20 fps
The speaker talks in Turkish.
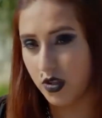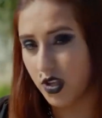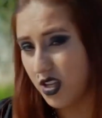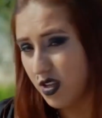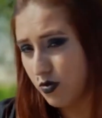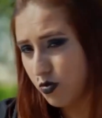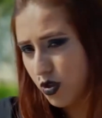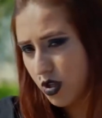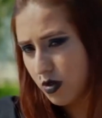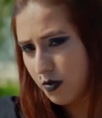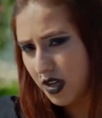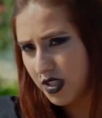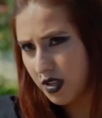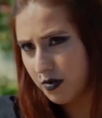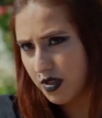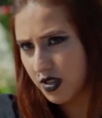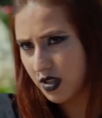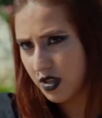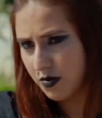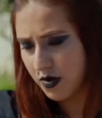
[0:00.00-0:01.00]
Sen de bunları
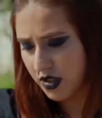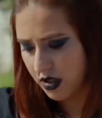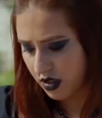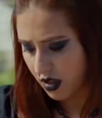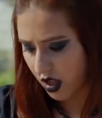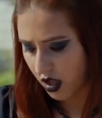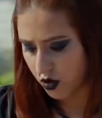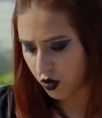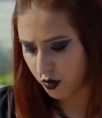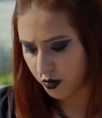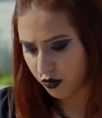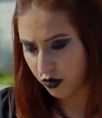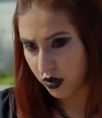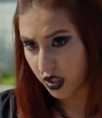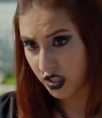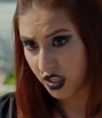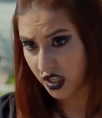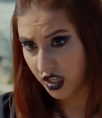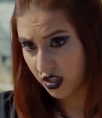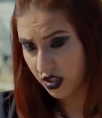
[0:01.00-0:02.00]
madem hazırlamışsın al şu
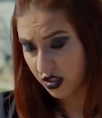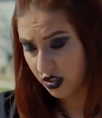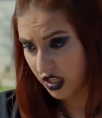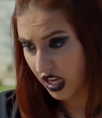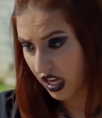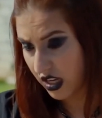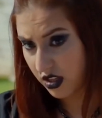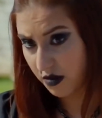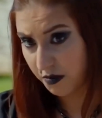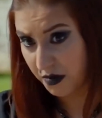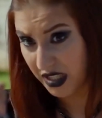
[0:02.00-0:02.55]
bavulları da gel.